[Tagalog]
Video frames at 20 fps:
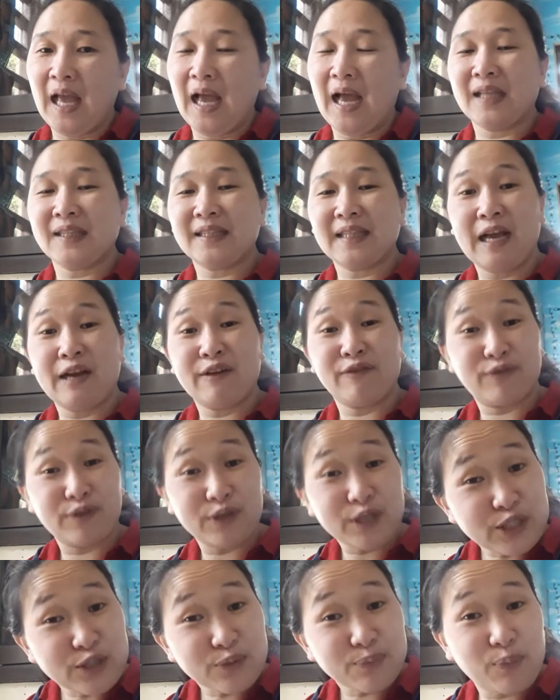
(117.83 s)
At ang
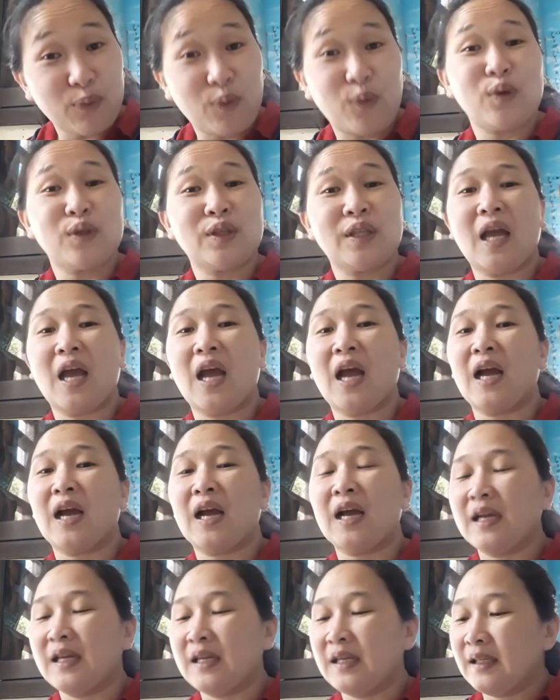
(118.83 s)
verse po
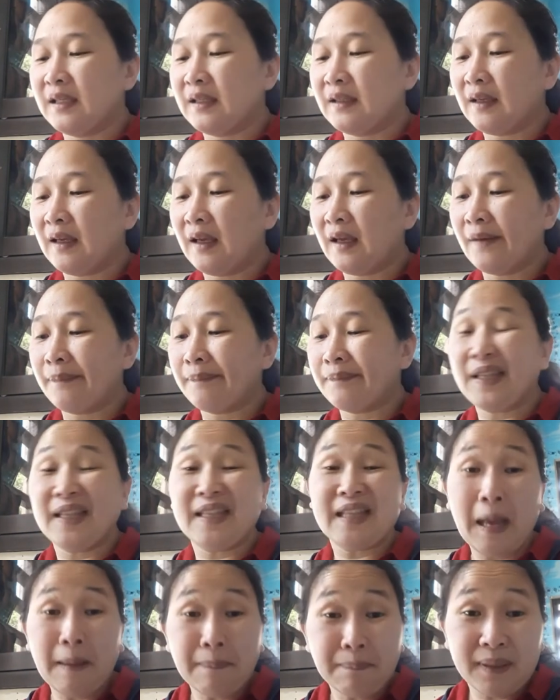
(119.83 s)
na uh,
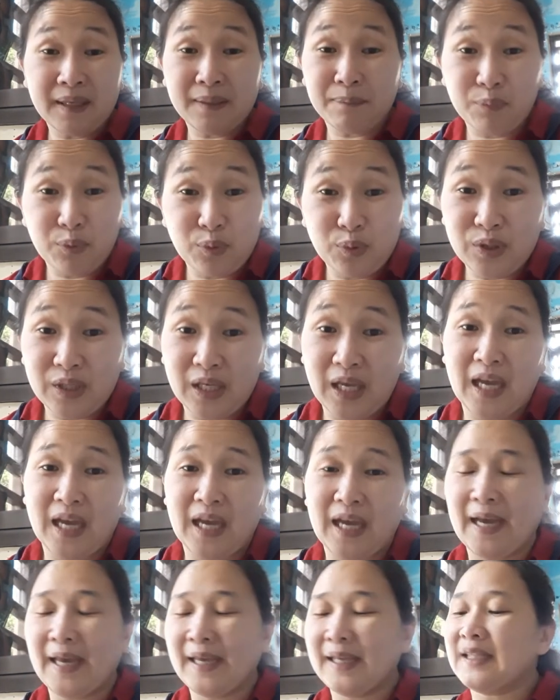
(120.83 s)
tinapik po
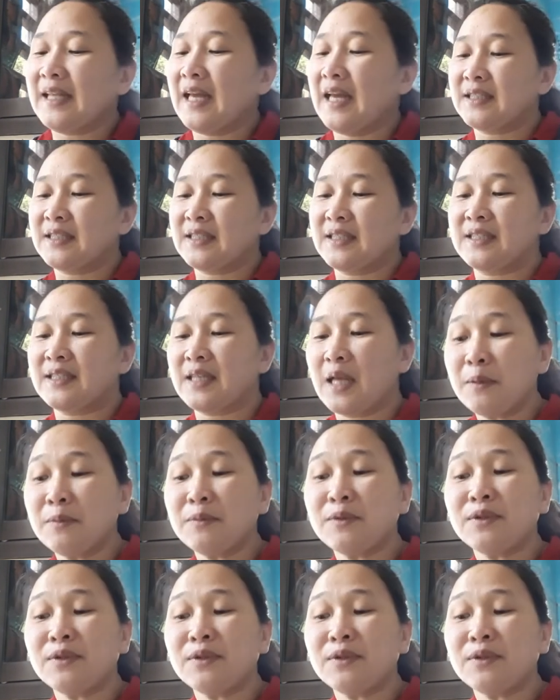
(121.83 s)
niya ay nasa Psalm